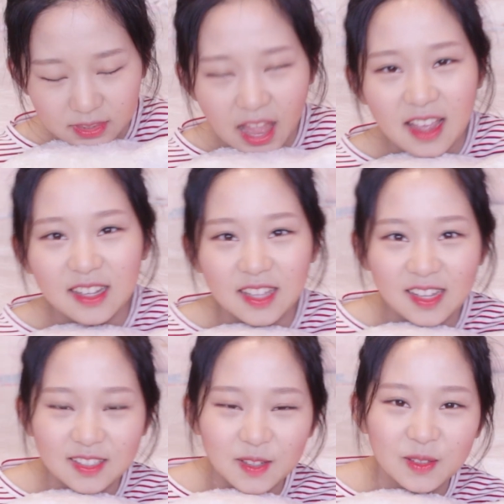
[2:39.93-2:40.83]

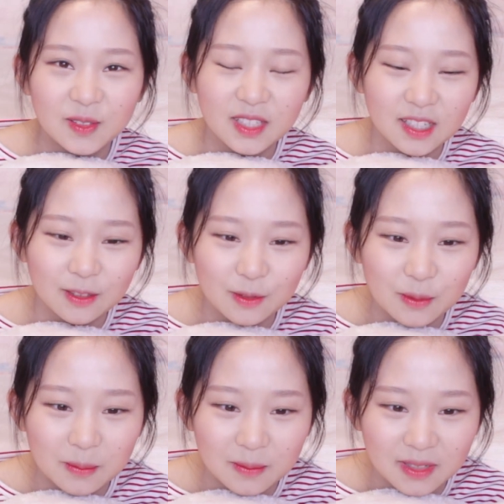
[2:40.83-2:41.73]
다행이다 저 영상에
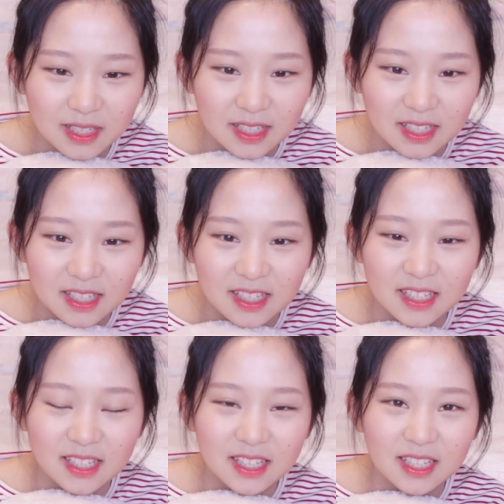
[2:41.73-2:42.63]
좀
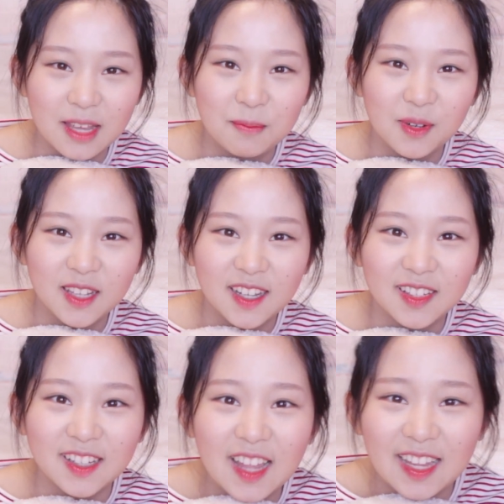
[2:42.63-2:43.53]
예쁘게
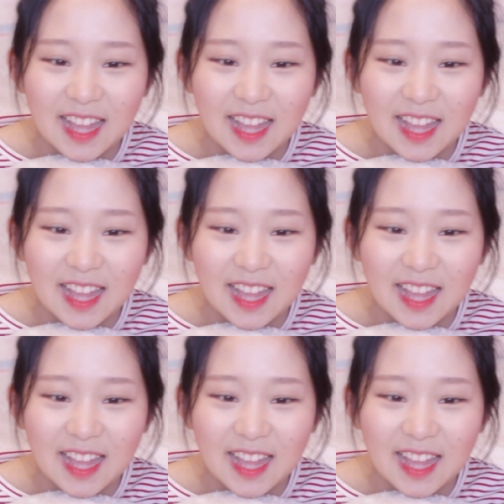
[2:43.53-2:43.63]
나왔는데